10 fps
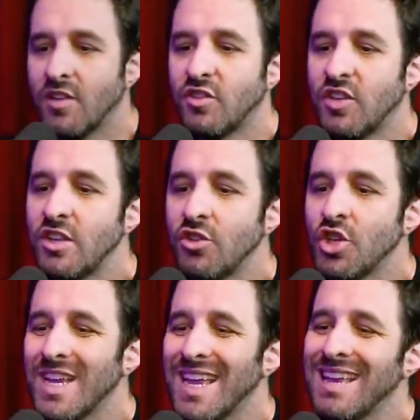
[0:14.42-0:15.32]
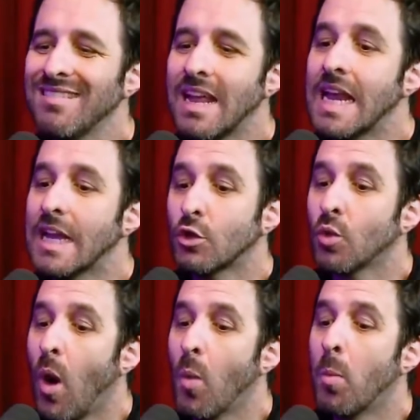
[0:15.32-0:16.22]
Existe
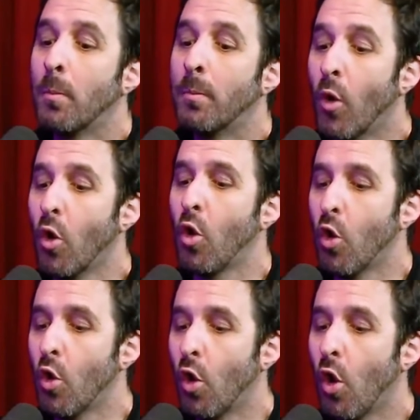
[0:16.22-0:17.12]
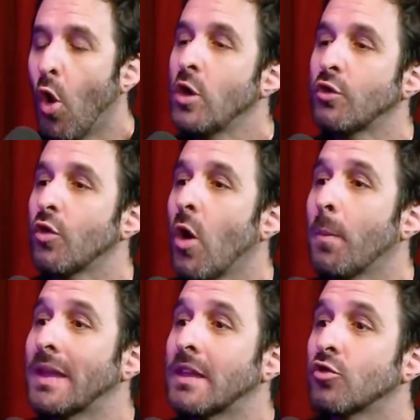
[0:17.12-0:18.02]
intelectual burro ou isso é
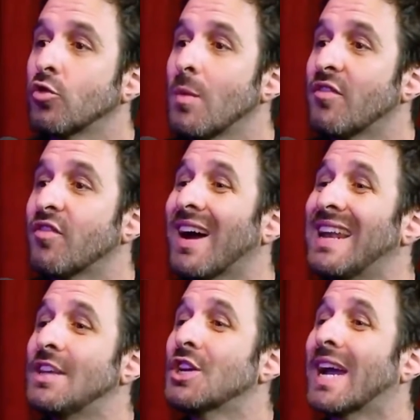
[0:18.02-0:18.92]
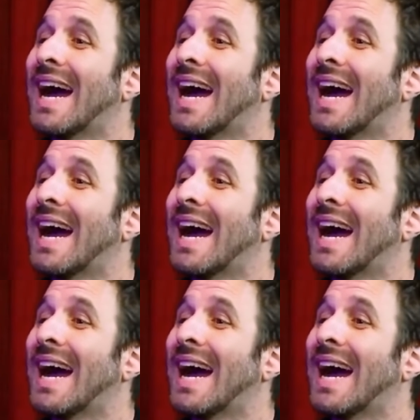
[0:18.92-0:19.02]
apenas uma falha de